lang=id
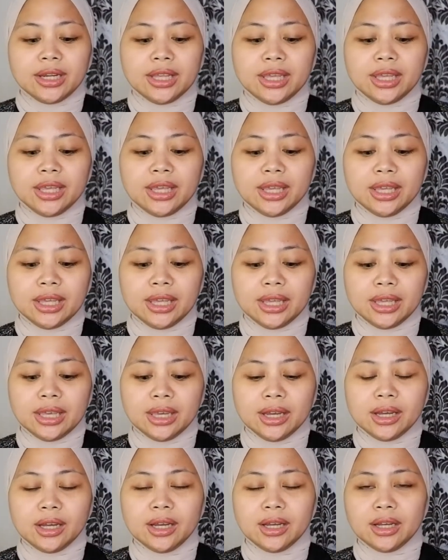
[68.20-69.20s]
di
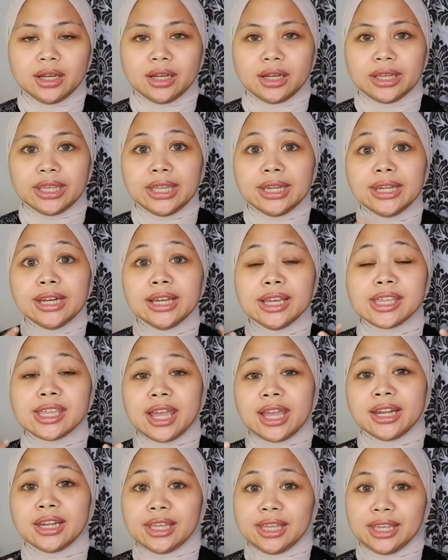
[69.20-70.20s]
uh,
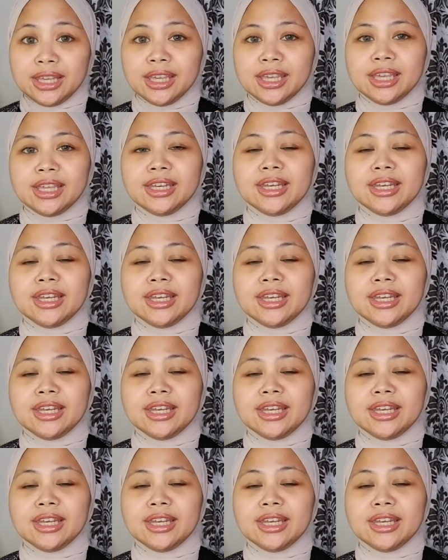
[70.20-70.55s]
idenya nih